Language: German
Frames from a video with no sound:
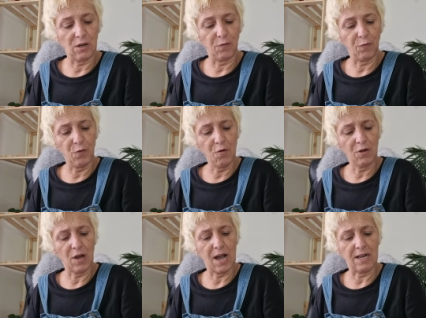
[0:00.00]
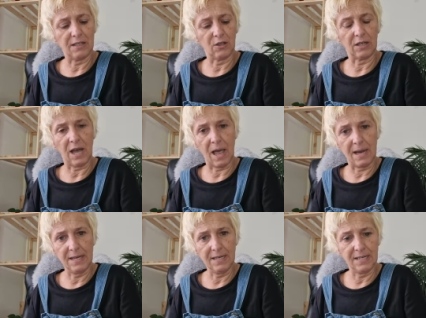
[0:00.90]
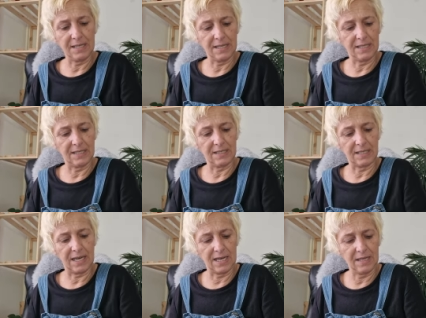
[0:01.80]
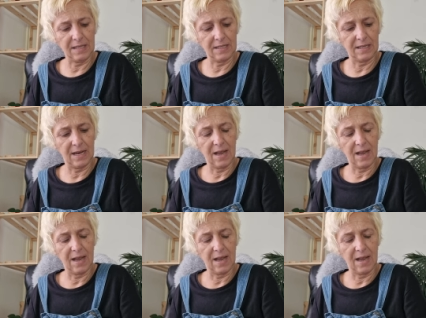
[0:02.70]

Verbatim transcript: ich fühle da also rein in dieses Kind,